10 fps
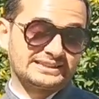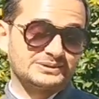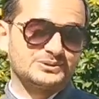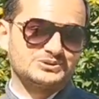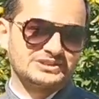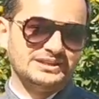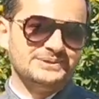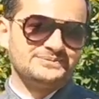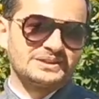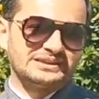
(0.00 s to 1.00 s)
Это тоже
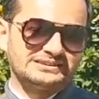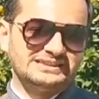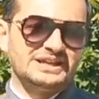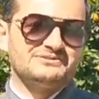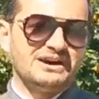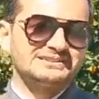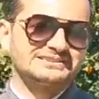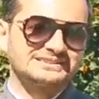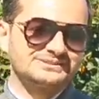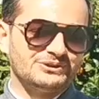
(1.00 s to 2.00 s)
для
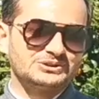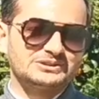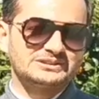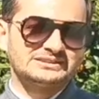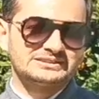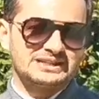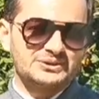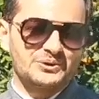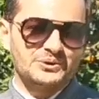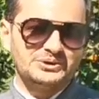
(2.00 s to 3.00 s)
вас вот
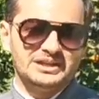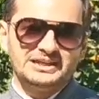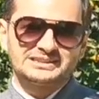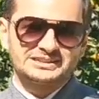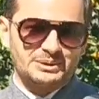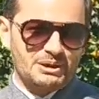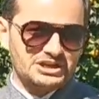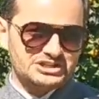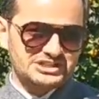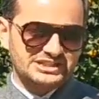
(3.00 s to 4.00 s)
такой
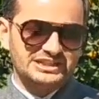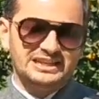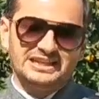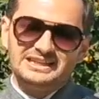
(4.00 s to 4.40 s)
домашний,